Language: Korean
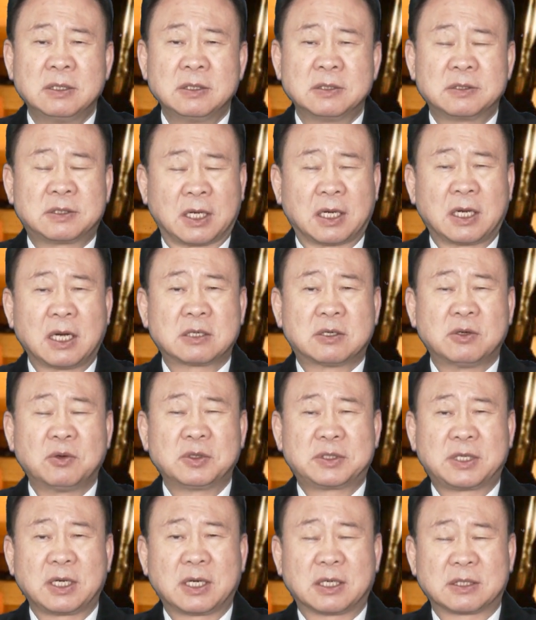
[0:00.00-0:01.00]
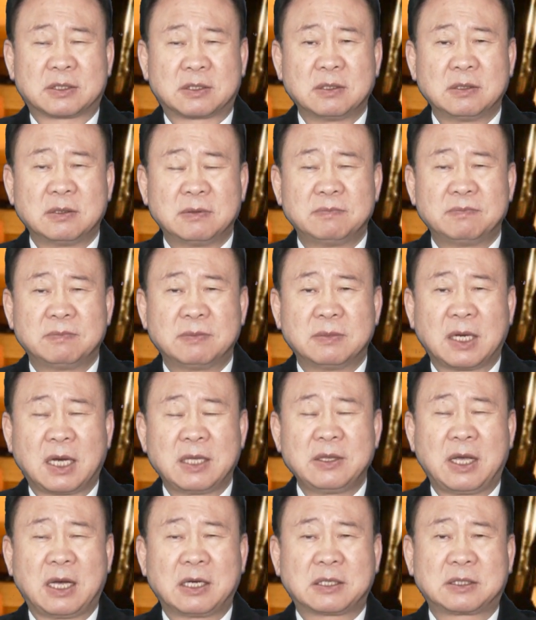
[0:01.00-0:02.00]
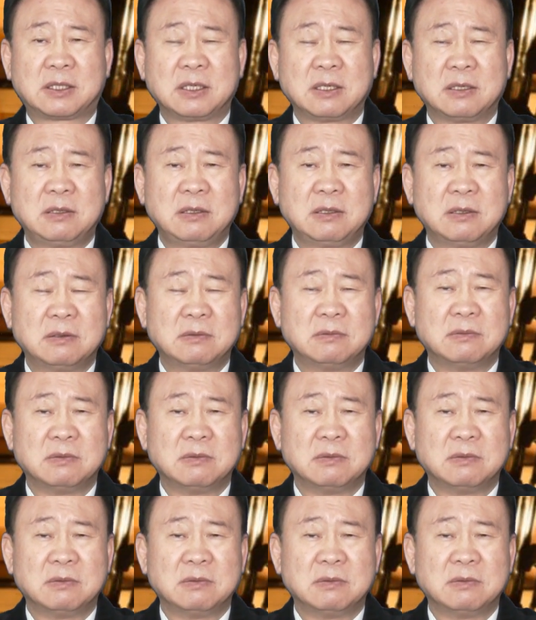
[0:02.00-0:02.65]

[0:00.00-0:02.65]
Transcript: 제가 그곳에 가서 한 학생을